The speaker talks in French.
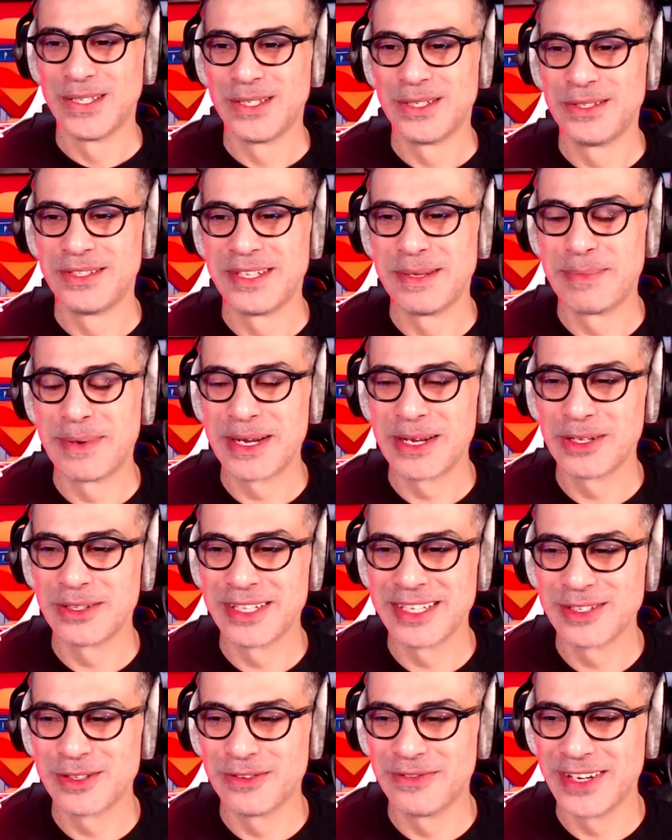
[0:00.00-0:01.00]
Je sais pas quand
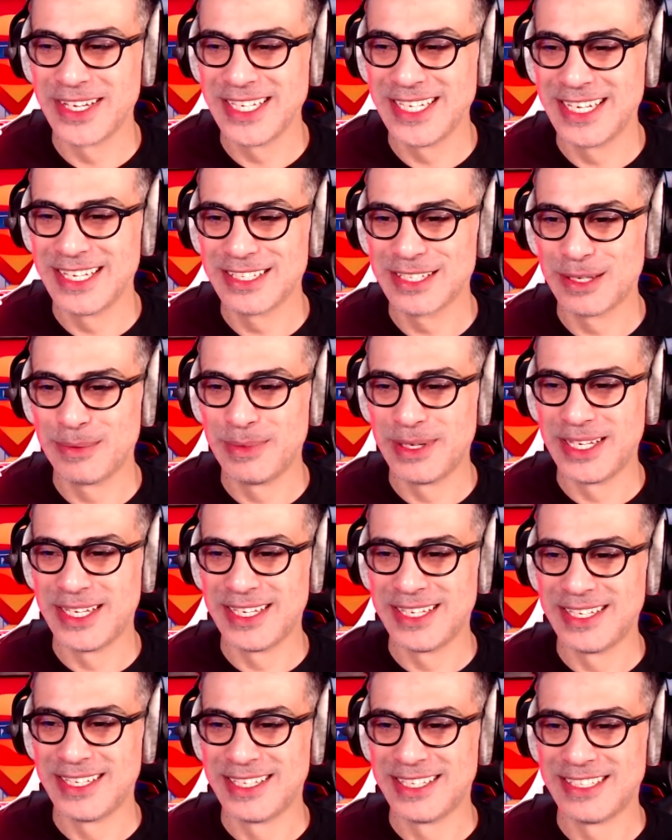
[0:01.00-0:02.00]
est-ce qu'on va y être,
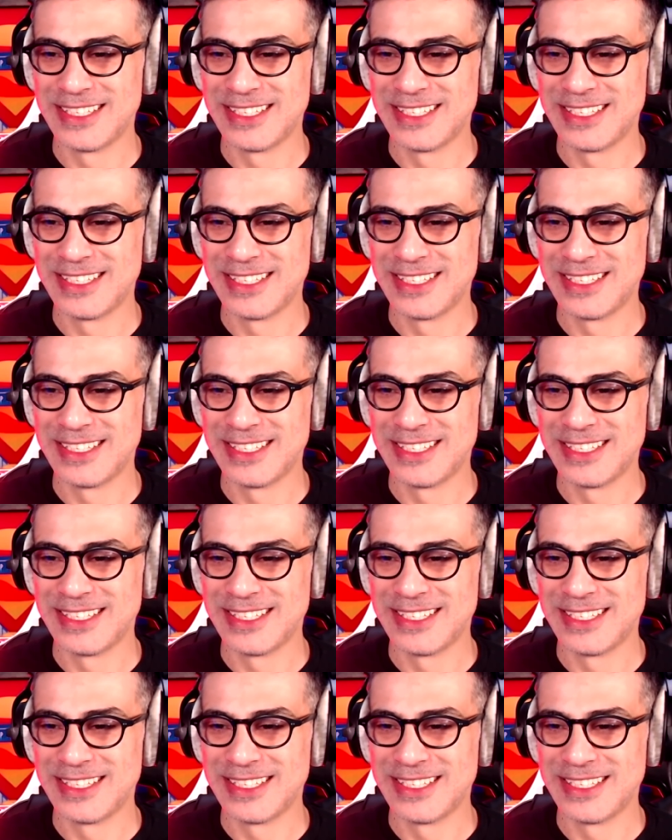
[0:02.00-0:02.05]
mais...